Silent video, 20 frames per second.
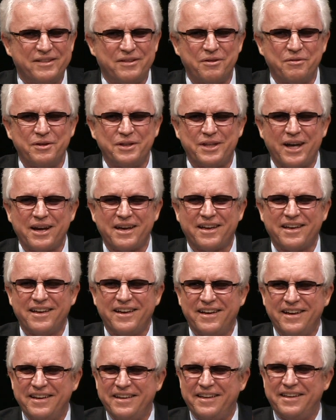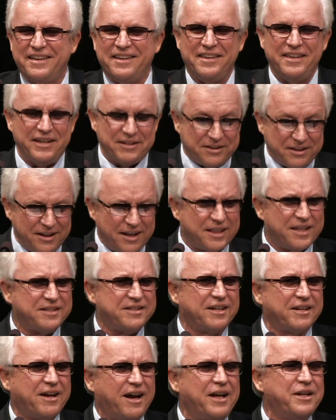то вы так и если надо
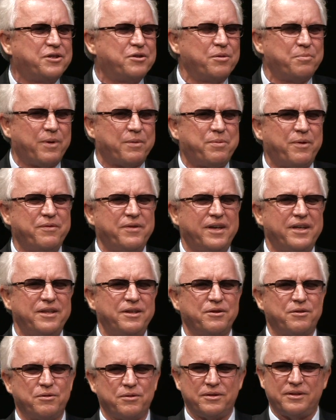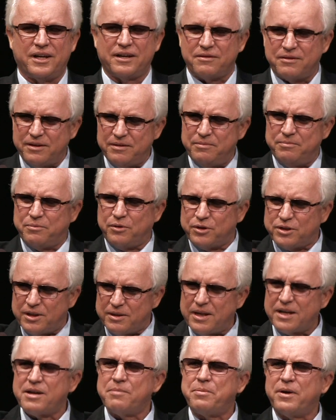заканчивать проповеднику, так просто
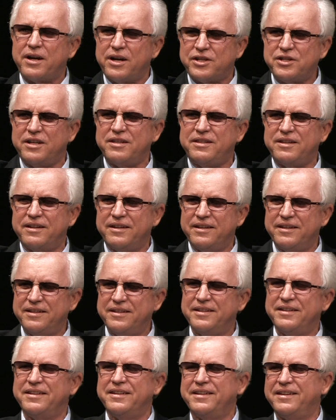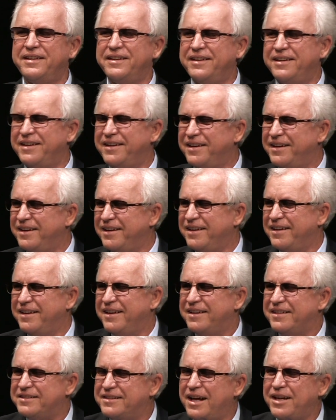так и «А покажите,
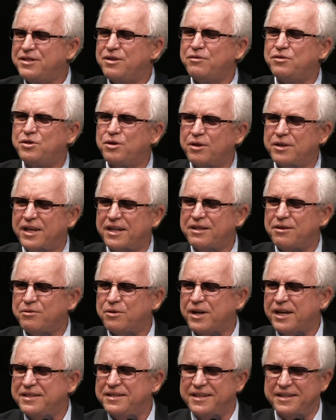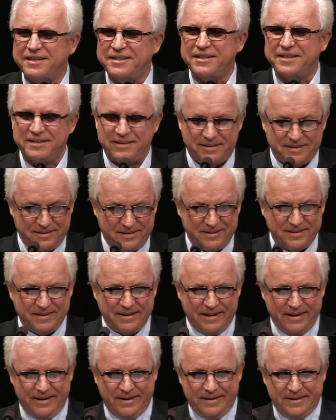значит, все, надо уходить.
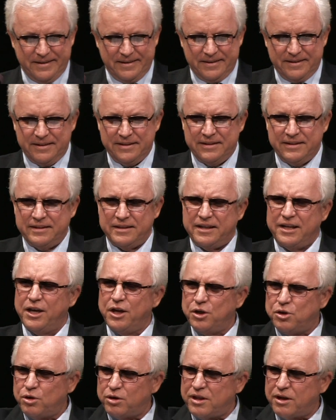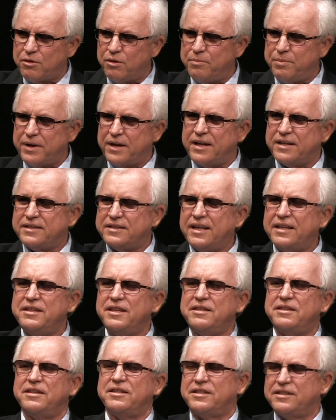И еще так он показывает,
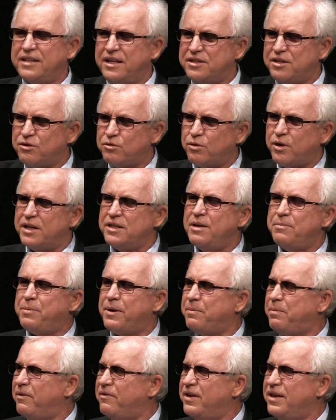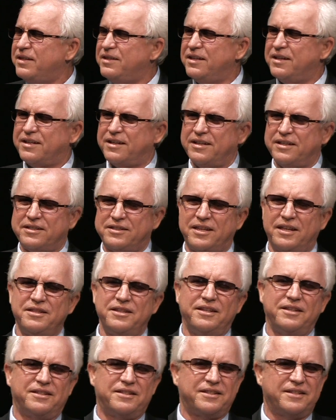садитесь. Значит, уходи, проповедник,
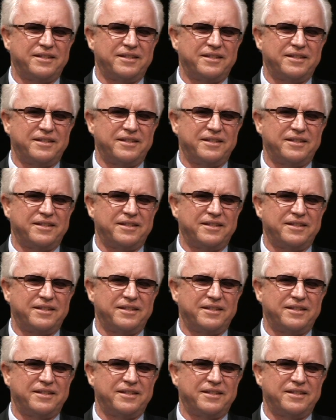садись.